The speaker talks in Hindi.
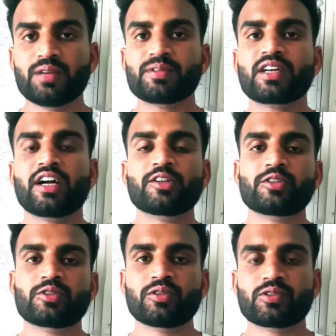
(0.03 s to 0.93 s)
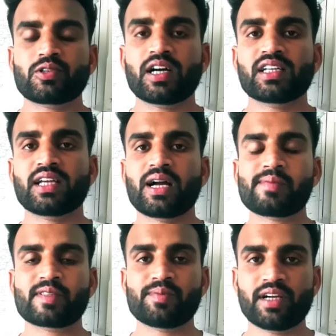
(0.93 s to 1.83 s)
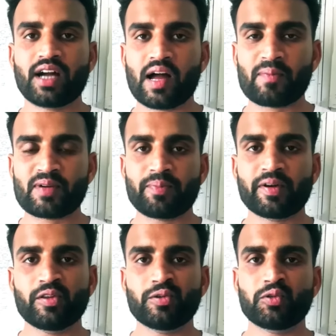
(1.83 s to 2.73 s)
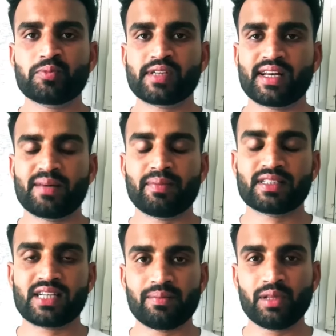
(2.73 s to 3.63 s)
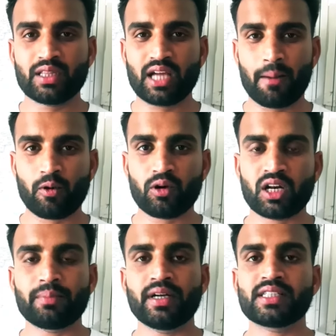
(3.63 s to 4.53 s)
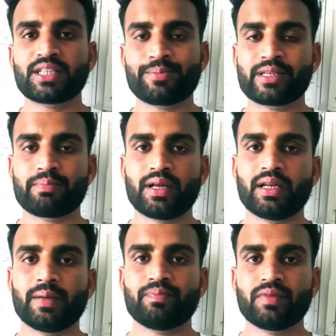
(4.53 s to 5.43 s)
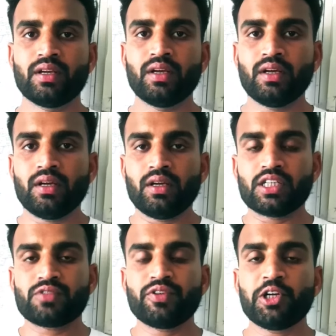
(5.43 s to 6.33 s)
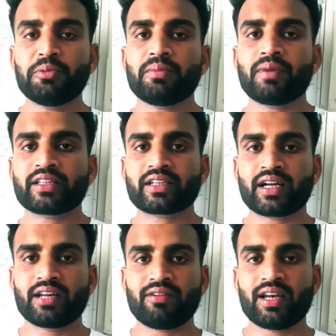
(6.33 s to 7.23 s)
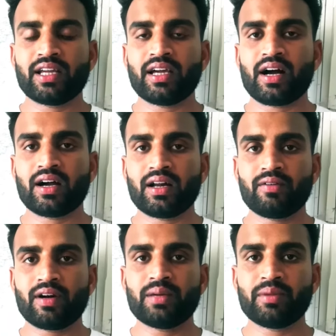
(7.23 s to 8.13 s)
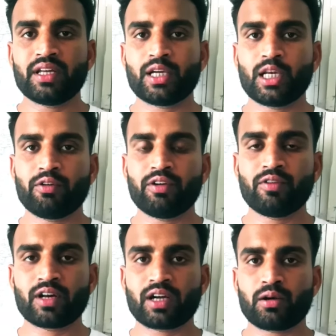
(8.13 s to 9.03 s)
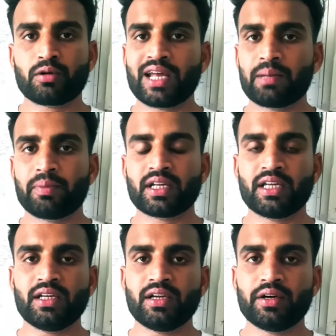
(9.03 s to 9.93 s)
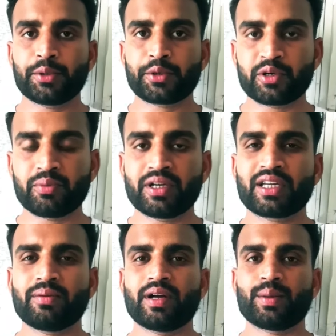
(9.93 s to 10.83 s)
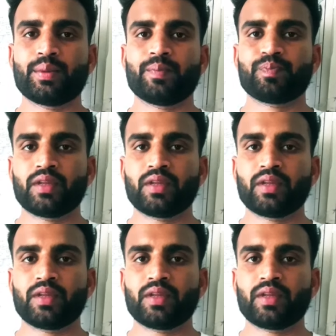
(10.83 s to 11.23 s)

नमस्कार दोस्तों स्वागत है आप सभी का आपके अपने YouTube चैनल पर जहां मिलती है आपको हर अपडेट सबसे पहले इस वीडियो में हम बात करने वाले हैं आंगनबाड़ी में निकले हुए वर्कर और हेल्पर की रिक्रूटमेंट के बारे में